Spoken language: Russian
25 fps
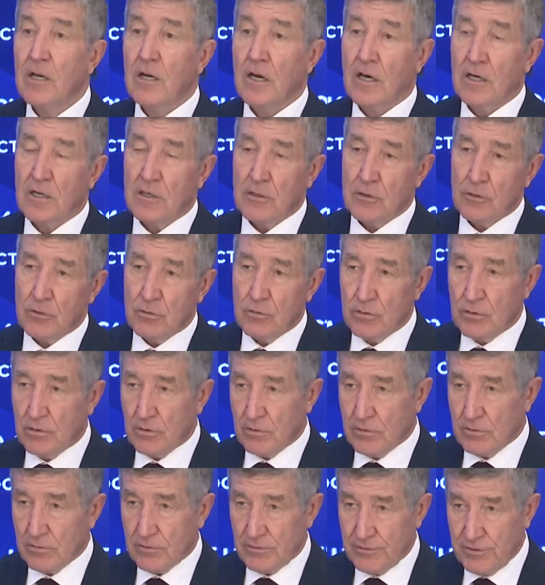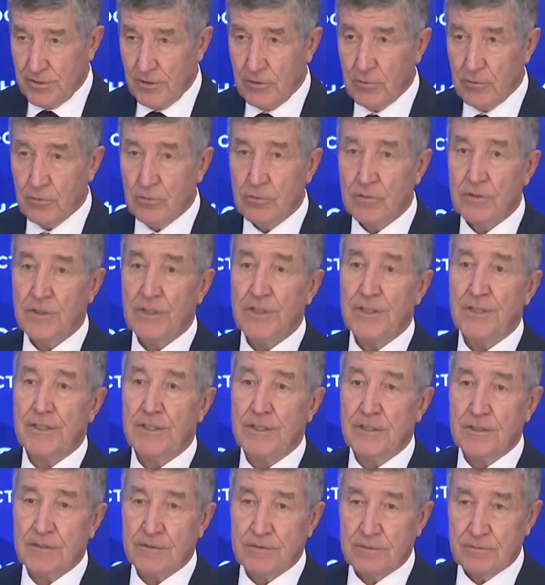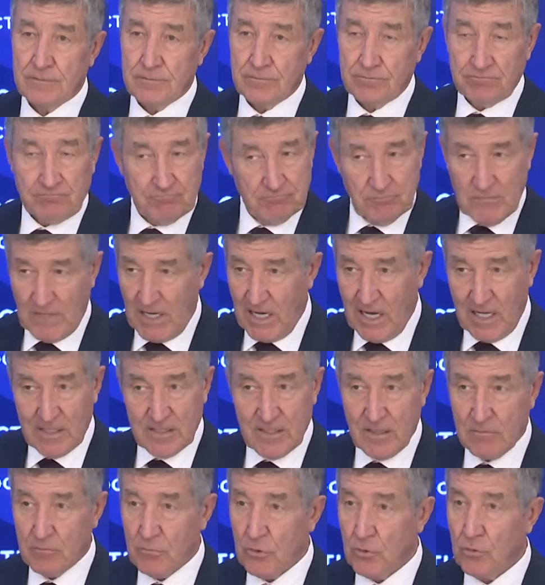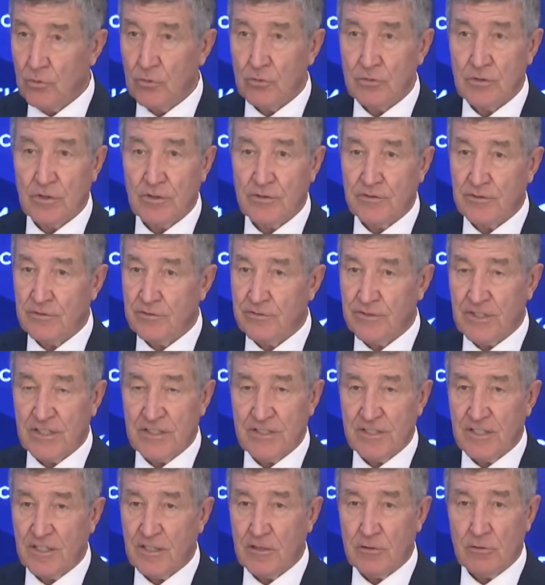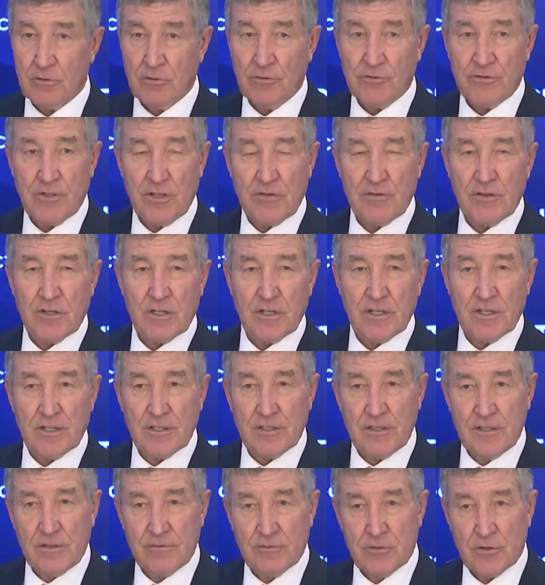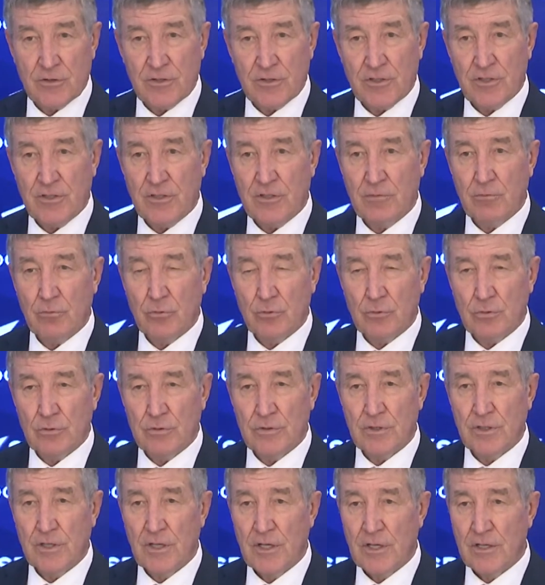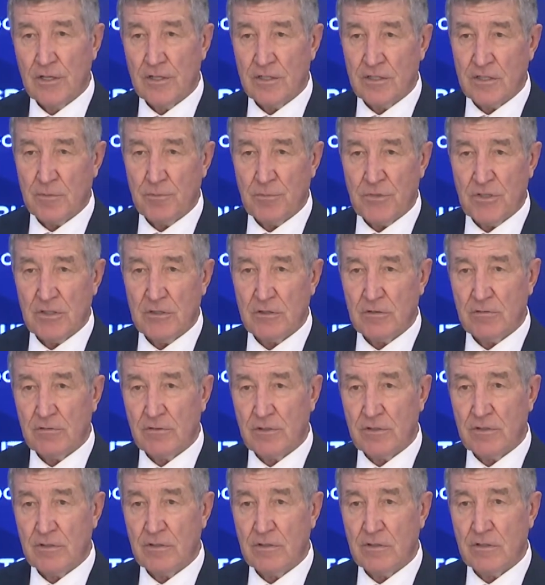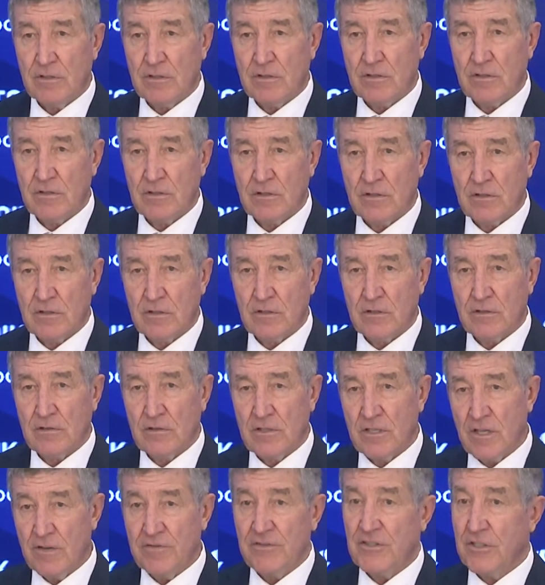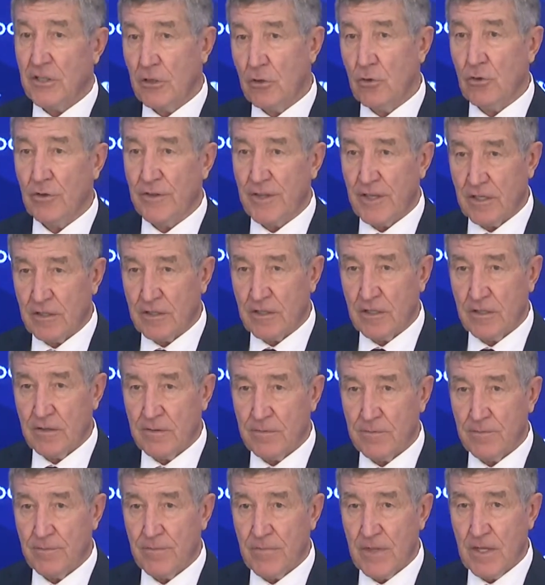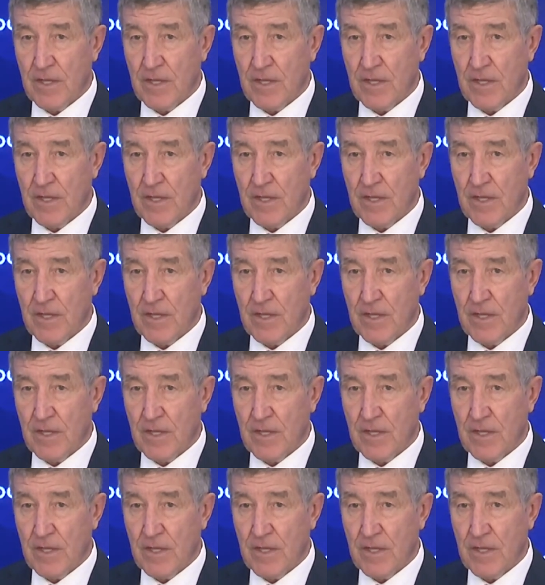Хорошо, зеленая, атомную, в конце концов, наверное, они все-таки не будут записывать э, не в зеленые, да?